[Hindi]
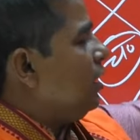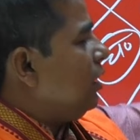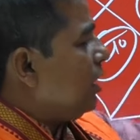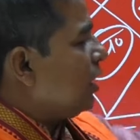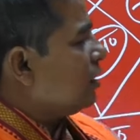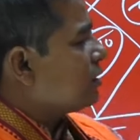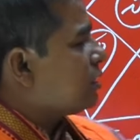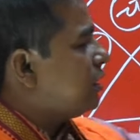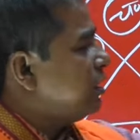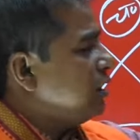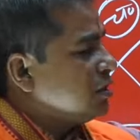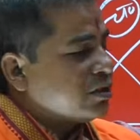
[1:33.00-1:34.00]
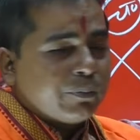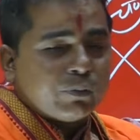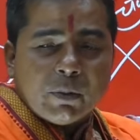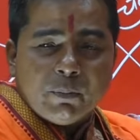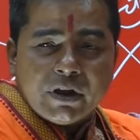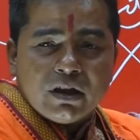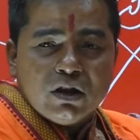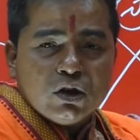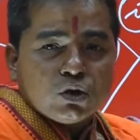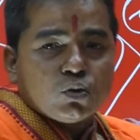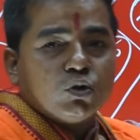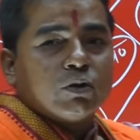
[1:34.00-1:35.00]
लग्न से सप्तम में
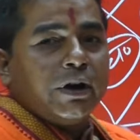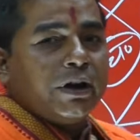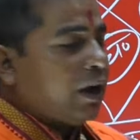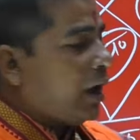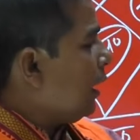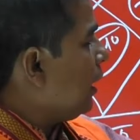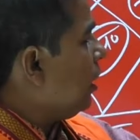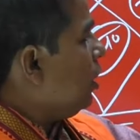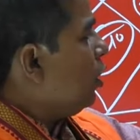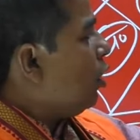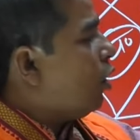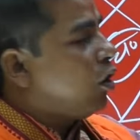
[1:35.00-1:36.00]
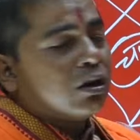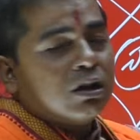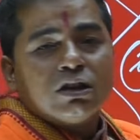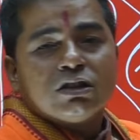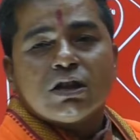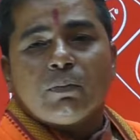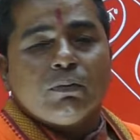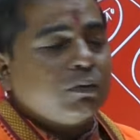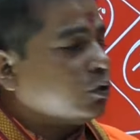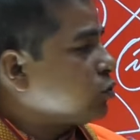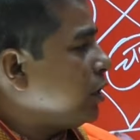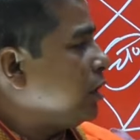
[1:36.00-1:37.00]
सूर्य बैठा है और
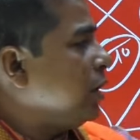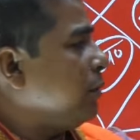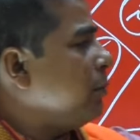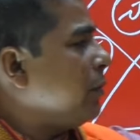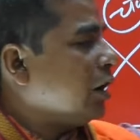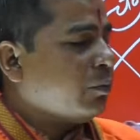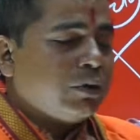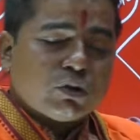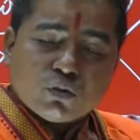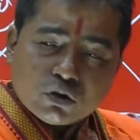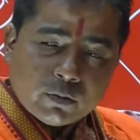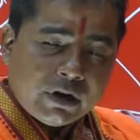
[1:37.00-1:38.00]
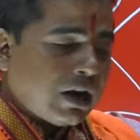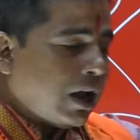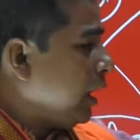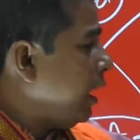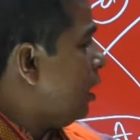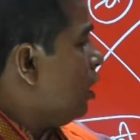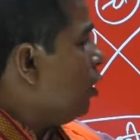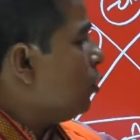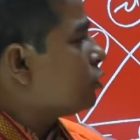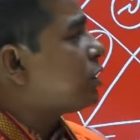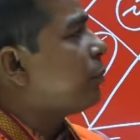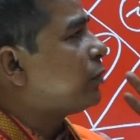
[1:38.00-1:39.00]
सॉरी नवम भाग में सूर्य बैठा है और
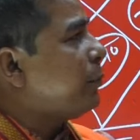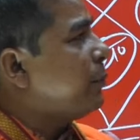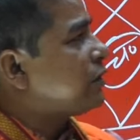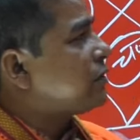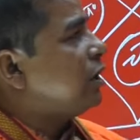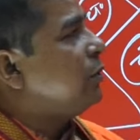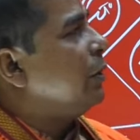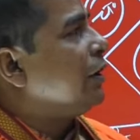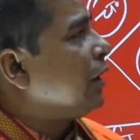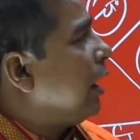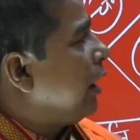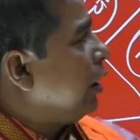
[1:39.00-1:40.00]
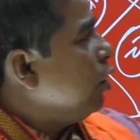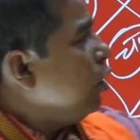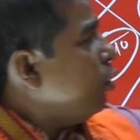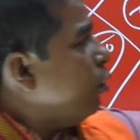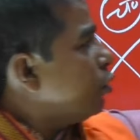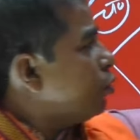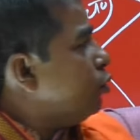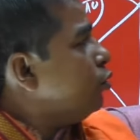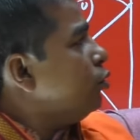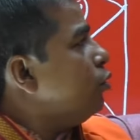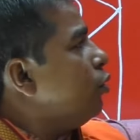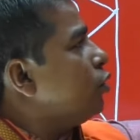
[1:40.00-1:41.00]
सप्तम में शनि बैठा है और
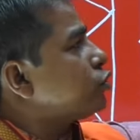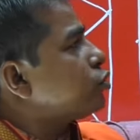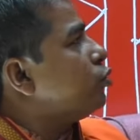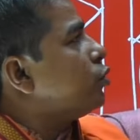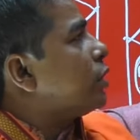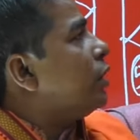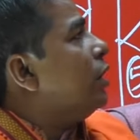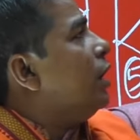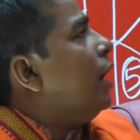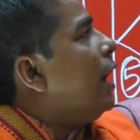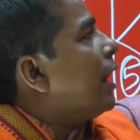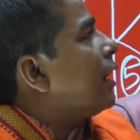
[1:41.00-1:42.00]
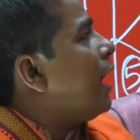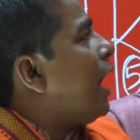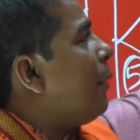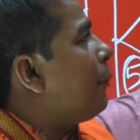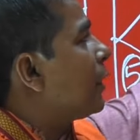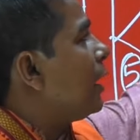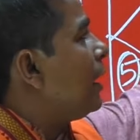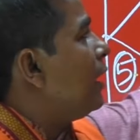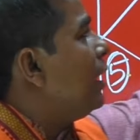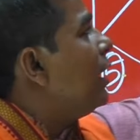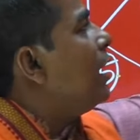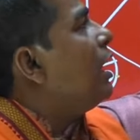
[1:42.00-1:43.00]
गुरु और शुक्र अगर आपके
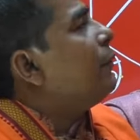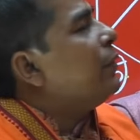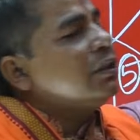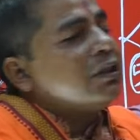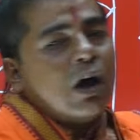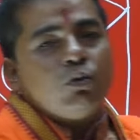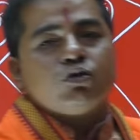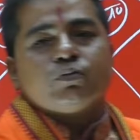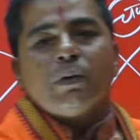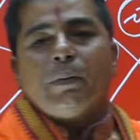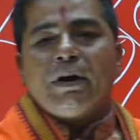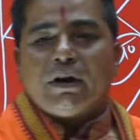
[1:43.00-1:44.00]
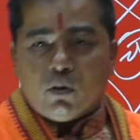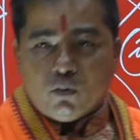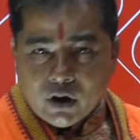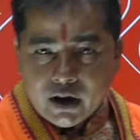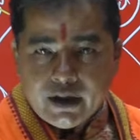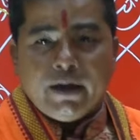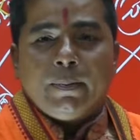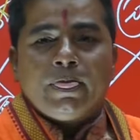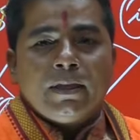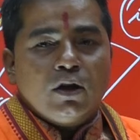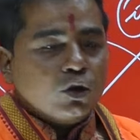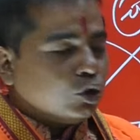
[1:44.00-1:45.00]
इलेवेंथ हाउस में बैठा हुआ है
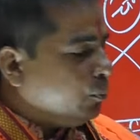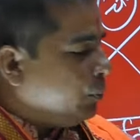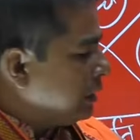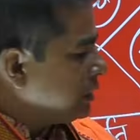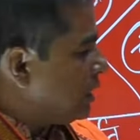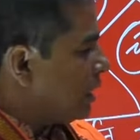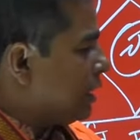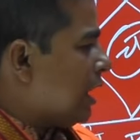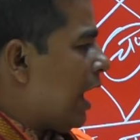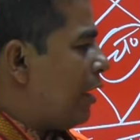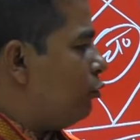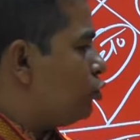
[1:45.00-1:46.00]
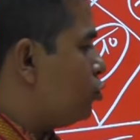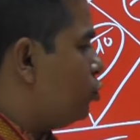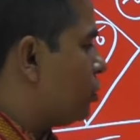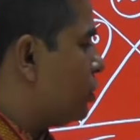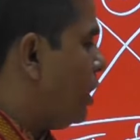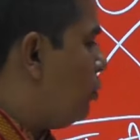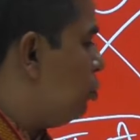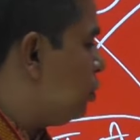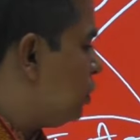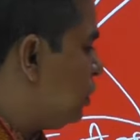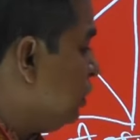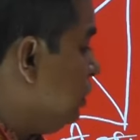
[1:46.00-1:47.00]
तो बच्चे की आयु जो होती है वो
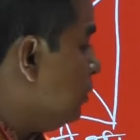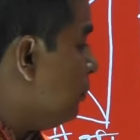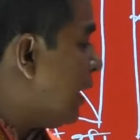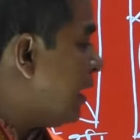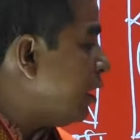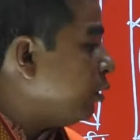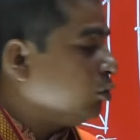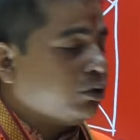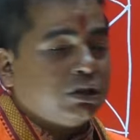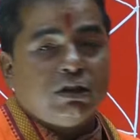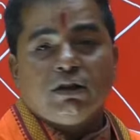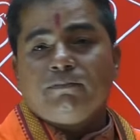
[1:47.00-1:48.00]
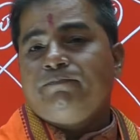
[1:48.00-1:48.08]
तीन महीना होती है